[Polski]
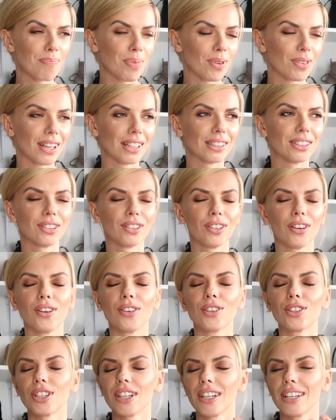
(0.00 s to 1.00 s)

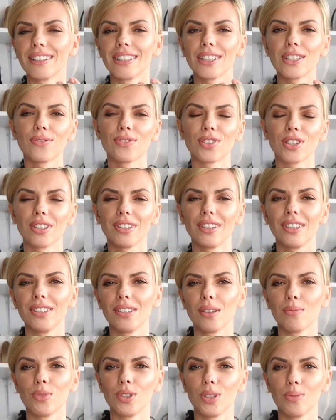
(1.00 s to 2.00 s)
ponadto grzeje nas w szyję i
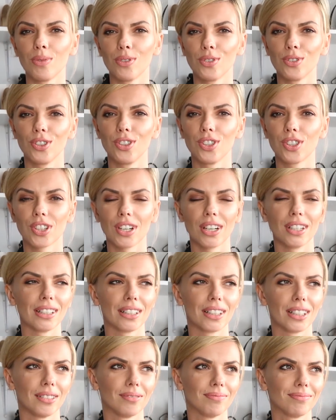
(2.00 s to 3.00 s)
nie musimy nosić
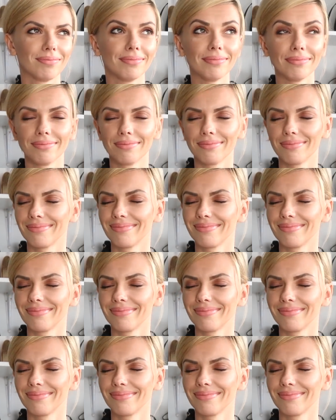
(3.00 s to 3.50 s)
szalika. Hmm?